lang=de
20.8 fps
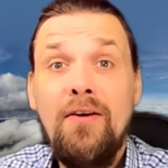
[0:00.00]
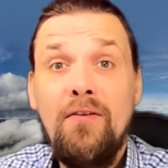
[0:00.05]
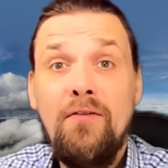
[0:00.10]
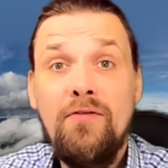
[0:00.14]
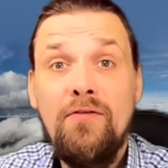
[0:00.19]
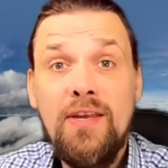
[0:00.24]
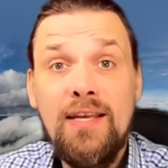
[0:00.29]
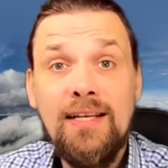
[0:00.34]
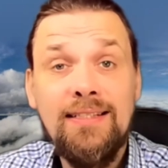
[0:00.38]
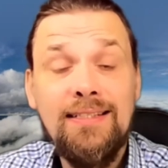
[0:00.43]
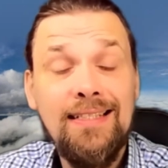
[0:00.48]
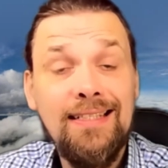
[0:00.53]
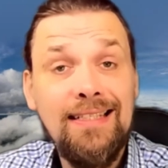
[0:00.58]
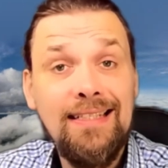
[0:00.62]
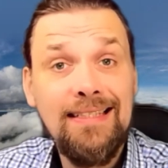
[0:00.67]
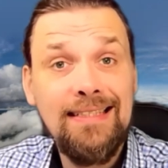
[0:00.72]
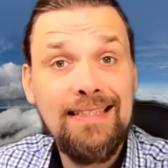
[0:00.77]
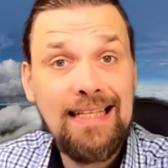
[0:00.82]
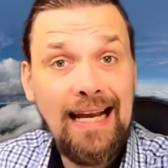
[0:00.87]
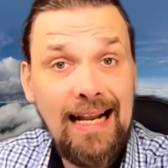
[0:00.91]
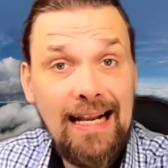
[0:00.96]
wir
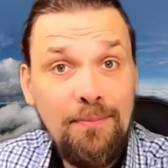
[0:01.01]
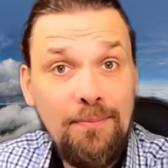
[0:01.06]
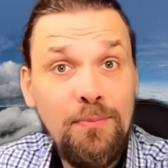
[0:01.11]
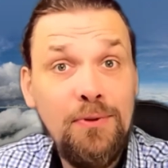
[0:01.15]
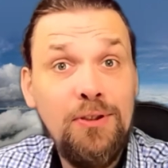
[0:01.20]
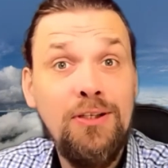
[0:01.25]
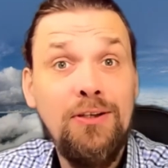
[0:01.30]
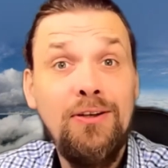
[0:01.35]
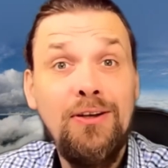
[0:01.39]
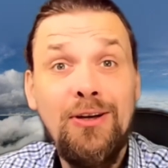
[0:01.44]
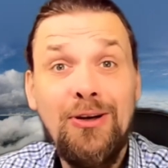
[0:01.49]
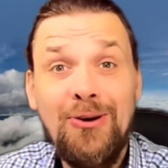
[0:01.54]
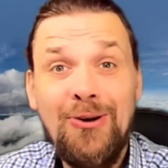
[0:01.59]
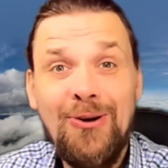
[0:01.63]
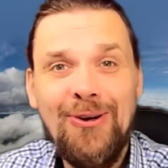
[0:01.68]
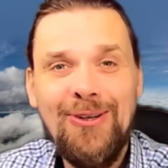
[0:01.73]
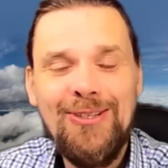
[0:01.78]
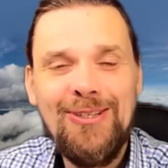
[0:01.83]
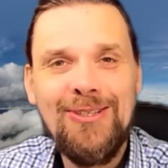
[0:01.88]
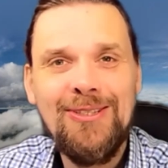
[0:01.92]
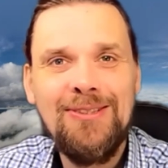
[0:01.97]
sind Gesalbte
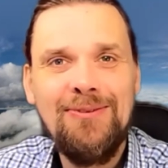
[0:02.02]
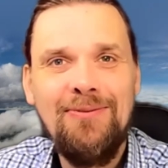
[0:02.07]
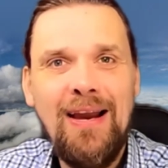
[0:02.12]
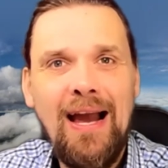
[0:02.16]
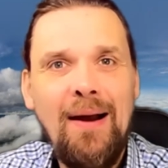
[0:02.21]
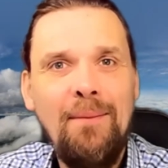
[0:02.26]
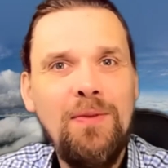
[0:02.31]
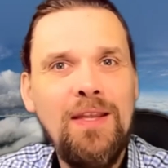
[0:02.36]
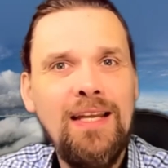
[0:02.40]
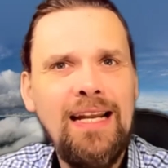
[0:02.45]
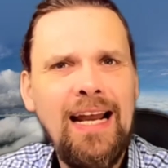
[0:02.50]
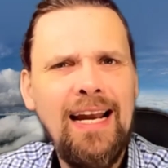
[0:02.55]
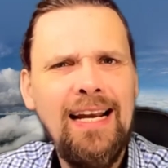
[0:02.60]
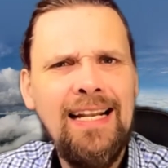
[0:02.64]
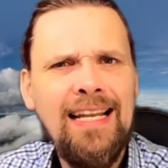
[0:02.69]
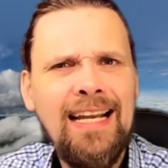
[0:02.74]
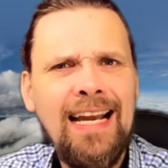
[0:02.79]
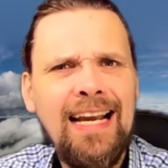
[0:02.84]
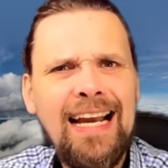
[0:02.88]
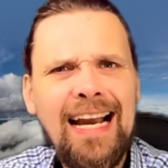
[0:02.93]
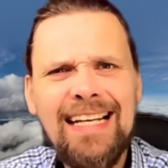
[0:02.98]
Gottes, wir haben den
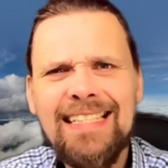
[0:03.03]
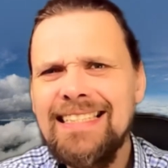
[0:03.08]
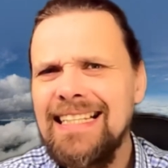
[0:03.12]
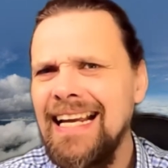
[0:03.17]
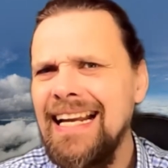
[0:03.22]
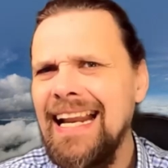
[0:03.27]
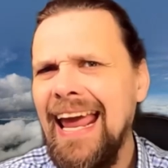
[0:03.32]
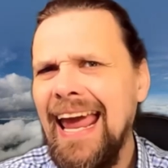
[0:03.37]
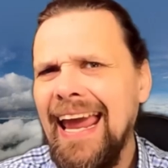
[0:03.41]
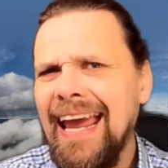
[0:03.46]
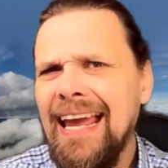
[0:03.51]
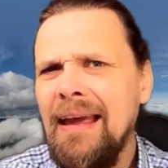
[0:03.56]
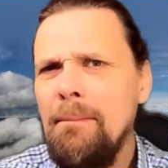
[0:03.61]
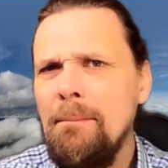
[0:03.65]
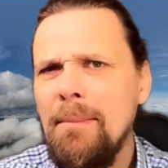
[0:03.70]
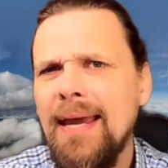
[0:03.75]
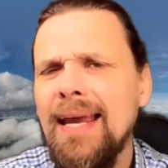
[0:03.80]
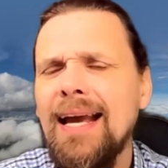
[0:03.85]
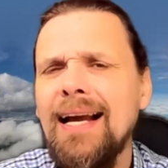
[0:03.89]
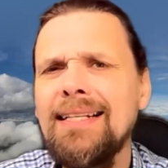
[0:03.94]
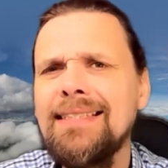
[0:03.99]
Heiligen Geist eine Ecke
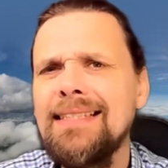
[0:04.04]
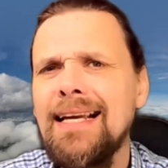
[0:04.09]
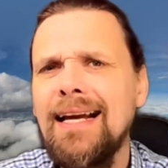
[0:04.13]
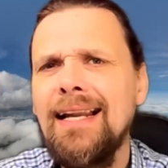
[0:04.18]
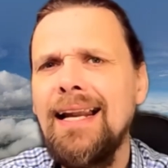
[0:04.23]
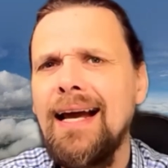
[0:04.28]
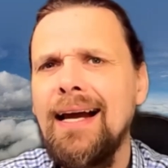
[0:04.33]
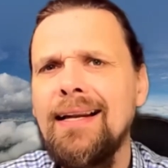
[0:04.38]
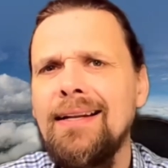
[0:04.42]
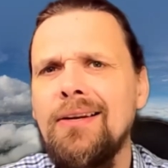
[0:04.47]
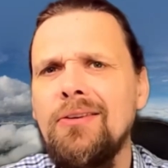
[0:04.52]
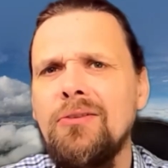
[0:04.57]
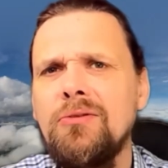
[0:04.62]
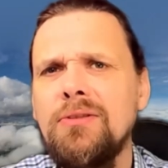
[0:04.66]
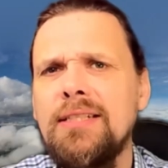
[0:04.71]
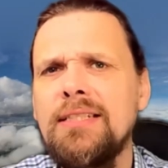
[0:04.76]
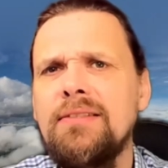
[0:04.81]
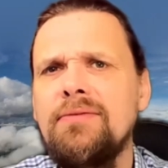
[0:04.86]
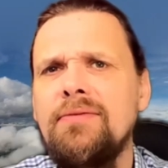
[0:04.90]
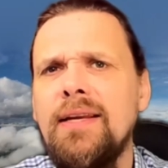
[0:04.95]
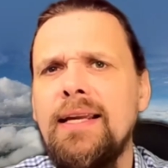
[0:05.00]
mehr als alle anderen
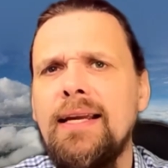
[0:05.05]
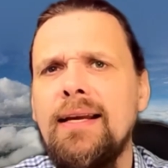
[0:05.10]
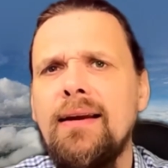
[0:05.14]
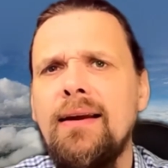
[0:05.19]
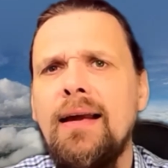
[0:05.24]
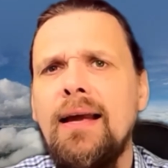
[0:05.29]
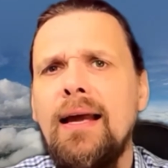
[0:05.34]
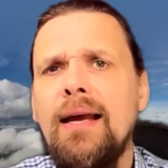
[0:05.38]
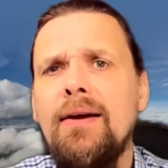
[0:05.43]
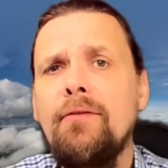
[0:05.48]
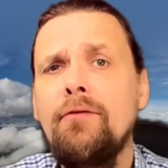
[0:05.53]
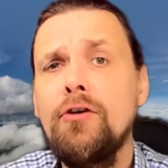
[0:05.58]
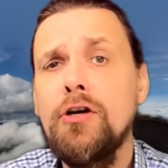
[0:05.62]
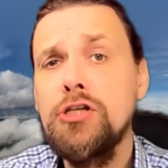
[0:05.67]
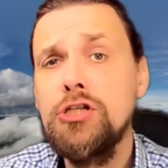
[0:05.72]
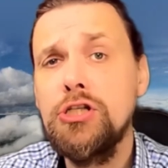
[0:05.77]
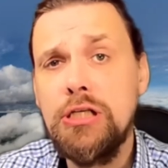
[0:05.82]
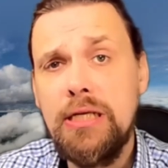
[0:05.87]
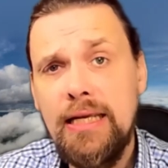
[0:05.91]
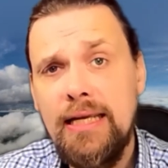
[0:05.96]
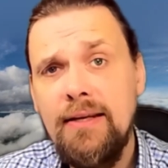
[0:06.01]
und deswegen
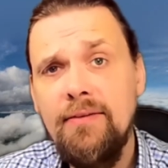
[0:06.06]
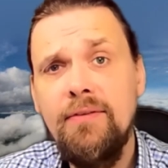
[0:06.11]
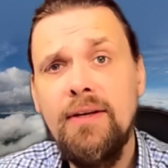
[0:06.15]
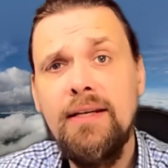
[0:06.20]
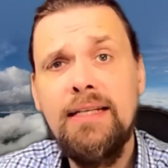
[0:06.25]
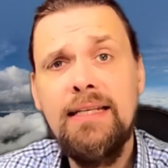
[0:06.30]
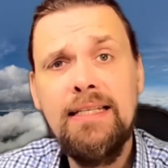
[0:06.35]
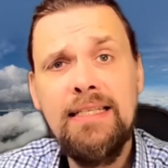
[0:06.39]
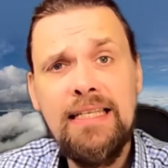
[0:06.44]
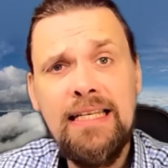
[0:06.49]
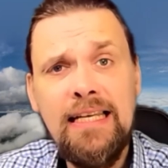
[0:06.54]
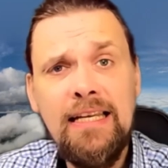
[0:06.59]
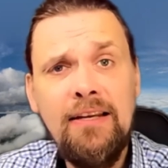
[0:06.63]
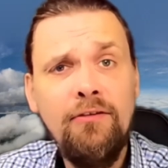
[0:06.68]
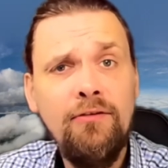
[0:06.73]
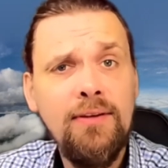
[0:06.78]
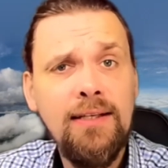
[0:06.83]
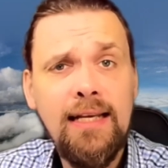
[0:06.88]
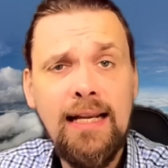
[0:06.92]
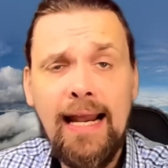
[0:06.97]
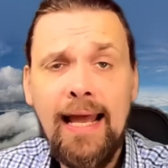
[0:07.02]
verstehen wir die
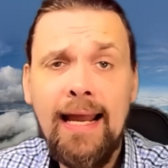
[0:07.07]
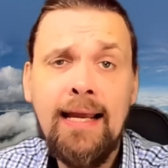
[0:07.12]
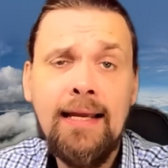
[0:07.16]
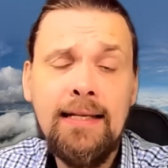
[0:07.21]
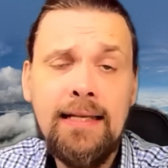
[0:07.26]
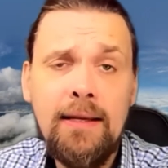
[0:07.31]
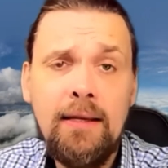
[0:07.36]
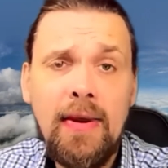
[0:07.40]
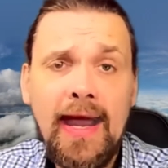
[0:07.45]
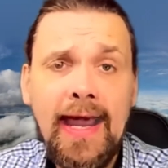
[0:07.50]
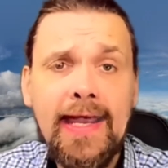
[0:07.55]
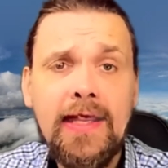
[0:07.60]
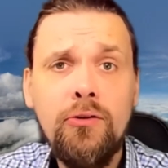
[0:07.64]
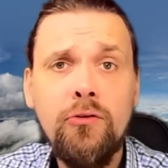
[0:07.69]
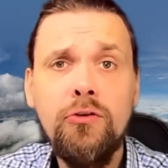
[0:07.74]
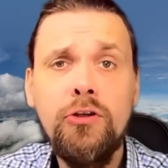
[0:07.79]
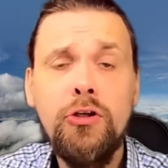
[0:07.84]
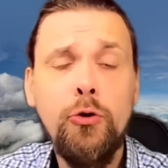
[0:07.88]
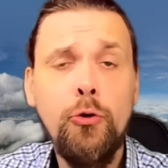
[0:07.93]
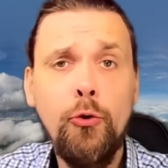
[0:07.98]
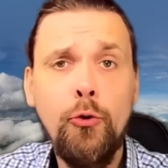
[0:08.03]
Tiefen, die Längen, die
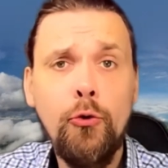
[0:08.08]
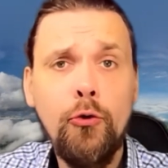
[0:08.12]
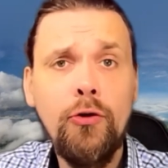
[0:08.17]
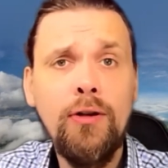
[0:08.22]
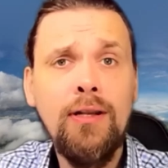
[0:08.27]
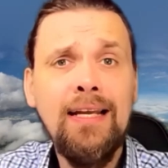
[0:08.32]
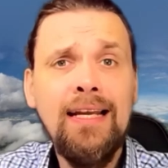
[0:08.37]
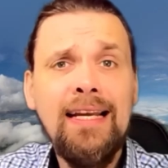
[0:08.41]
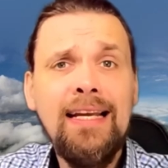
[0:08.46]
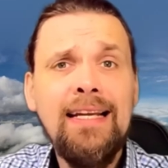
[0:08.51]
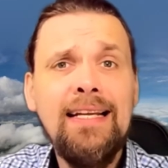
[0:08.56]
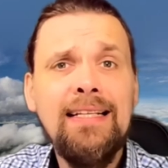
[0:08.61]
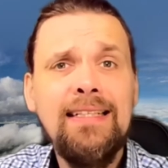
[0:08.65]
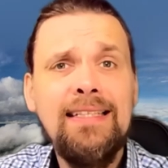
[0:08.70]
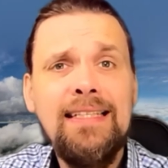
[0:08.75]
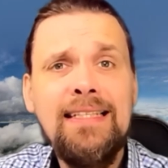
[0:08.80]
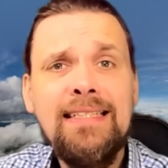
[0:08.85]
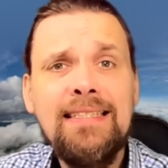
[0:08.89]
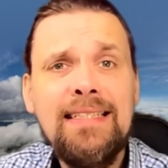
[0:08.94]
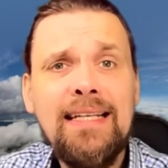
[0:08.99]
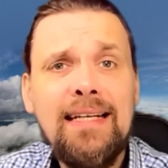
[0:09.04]
Breiten und die Höhen
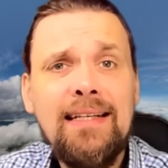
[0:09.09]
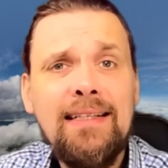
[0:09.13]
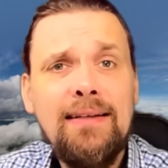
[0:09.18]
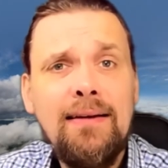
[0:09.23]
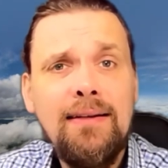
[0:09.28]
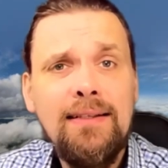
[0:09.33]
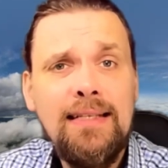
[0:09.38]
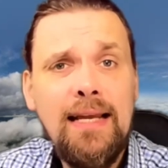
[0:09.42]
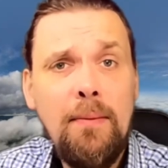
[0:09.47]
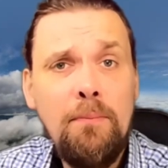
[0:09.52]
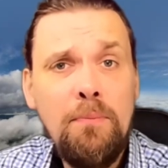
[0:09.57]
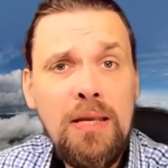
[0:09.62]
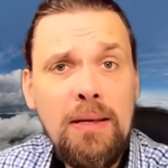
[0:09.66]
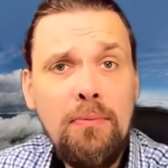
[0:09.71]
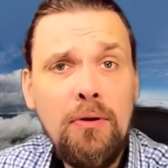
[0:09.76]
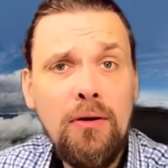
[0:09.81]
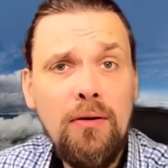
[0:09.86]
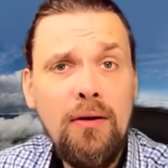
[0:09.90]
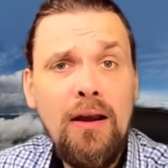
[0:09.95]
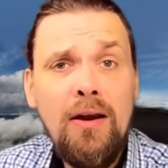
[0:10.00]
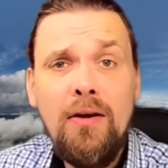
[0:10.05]
dieser der
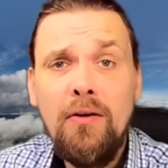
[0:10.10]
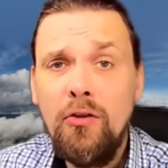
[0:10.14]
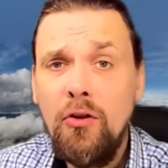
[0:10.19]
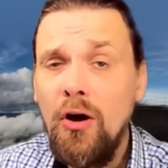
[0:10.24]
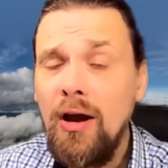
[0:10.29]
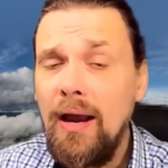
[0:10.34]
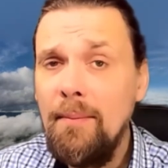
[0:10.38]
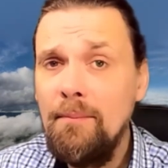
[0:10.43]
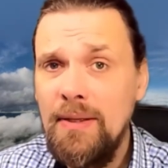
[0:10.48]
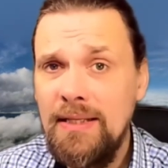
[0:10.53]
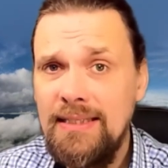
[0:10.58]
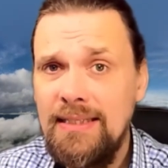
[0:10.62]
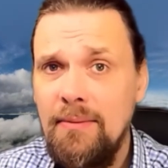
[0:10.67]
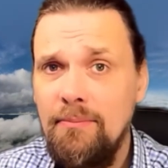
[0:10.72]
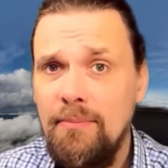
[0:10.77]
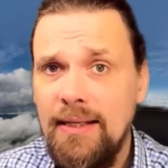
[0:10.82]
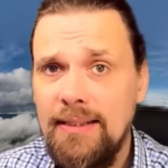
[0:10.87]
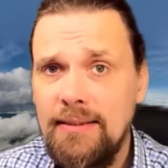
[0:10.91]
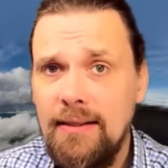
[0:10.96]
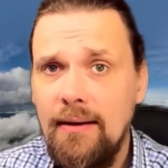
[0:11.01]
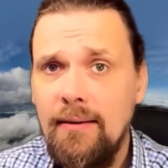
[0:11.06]
Bibel noch ein
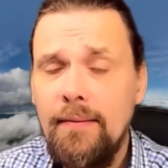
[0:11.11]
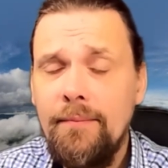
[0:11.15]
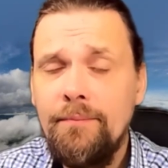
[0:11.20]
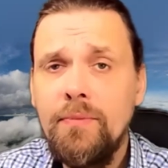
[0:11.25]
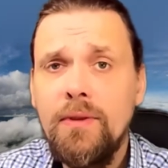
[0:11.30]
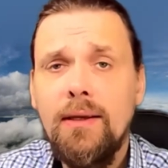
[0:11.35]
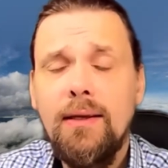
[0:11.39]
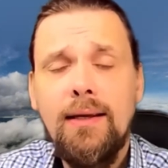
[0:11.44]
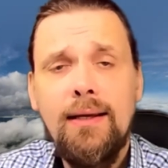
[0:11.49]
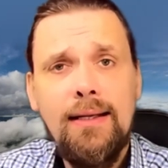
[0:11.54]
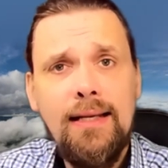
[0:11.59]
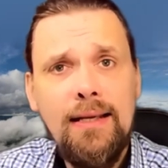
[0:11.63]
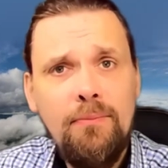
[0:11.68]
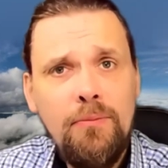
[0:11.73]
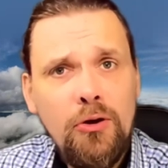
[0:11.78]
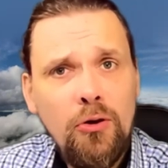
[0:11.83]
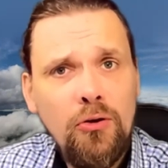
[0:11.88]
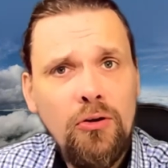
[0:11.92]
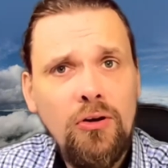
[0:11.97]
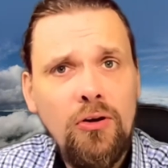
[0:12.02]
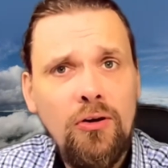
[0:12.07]
bisschen besser. Ihr
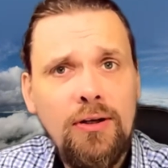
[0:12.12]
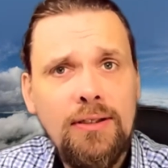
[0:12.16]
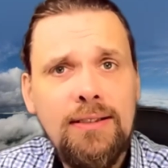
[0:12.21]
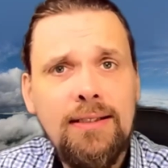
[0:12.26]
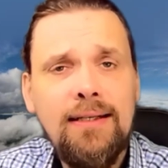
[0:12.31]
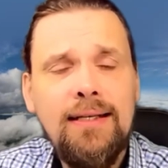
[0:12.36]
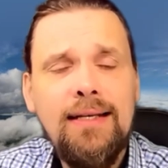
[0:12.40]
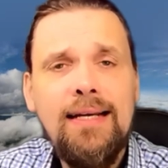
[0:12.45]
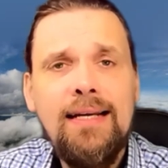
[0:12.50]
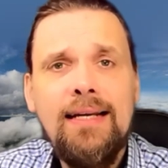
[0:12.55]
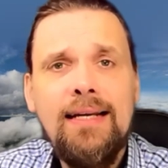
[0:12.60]
lieben jungen Leute,